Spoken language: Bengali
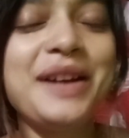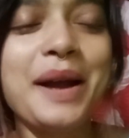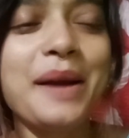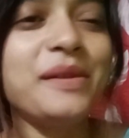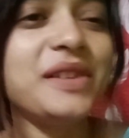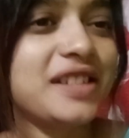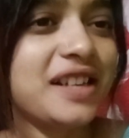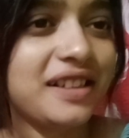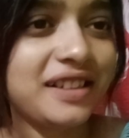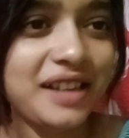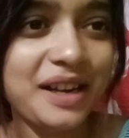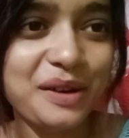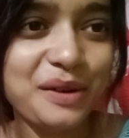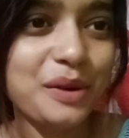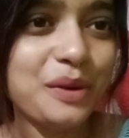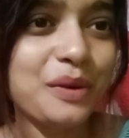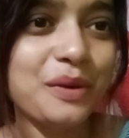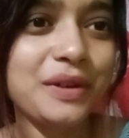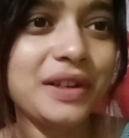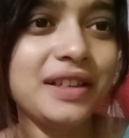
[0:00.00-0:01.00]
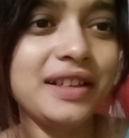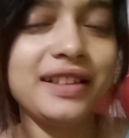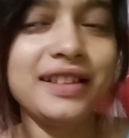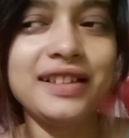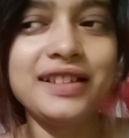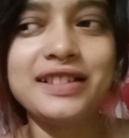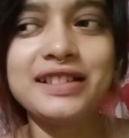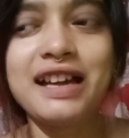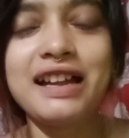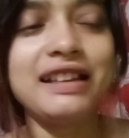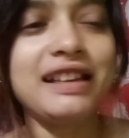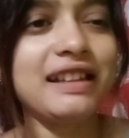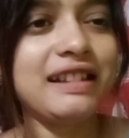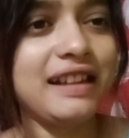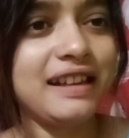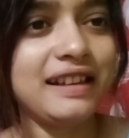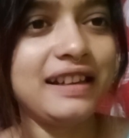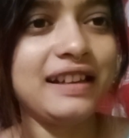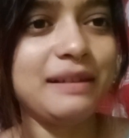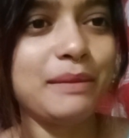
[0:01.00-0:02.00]
আমি ঈশানকে এখনও কোলে নিইনি ঈশানকে
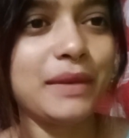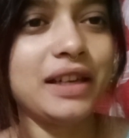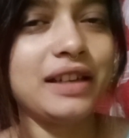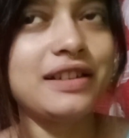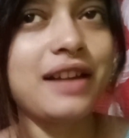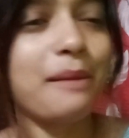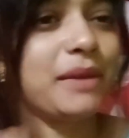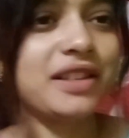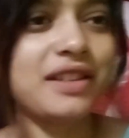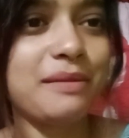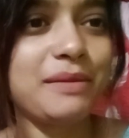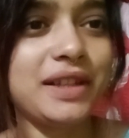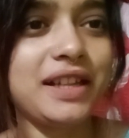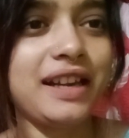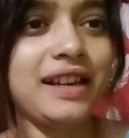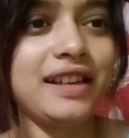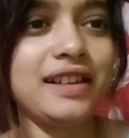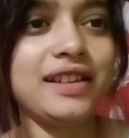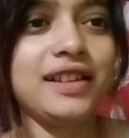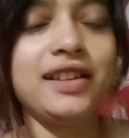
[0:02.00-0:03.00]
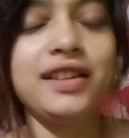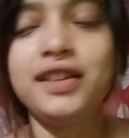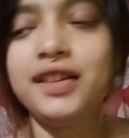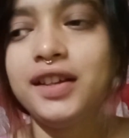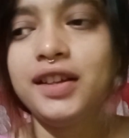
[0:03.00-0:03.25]
দেখি মানে সামনাসামনি দেখিনি